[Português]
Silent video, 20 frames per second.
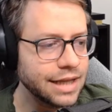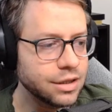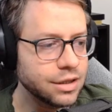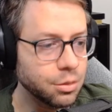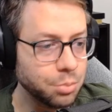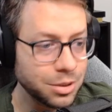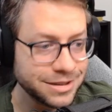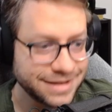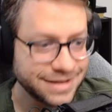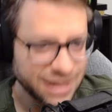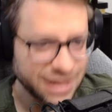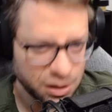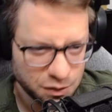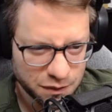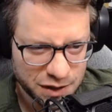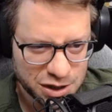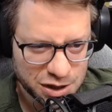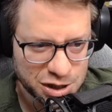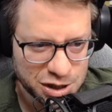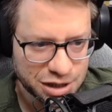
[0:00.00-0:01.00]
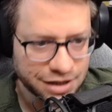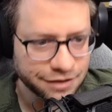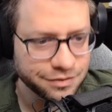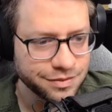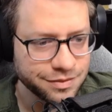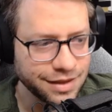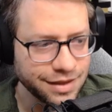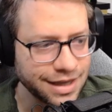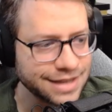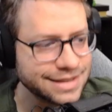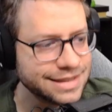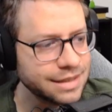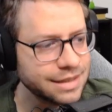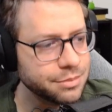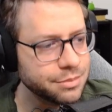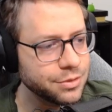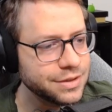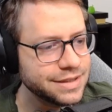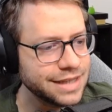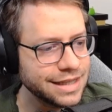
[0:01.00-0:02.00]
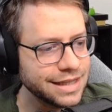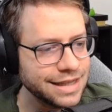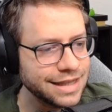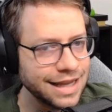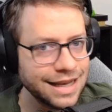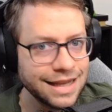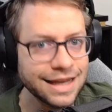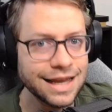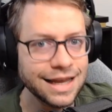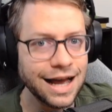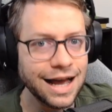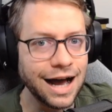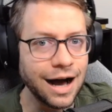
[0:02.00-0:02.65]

Então pode ser que o Vegeta receba o EZ dele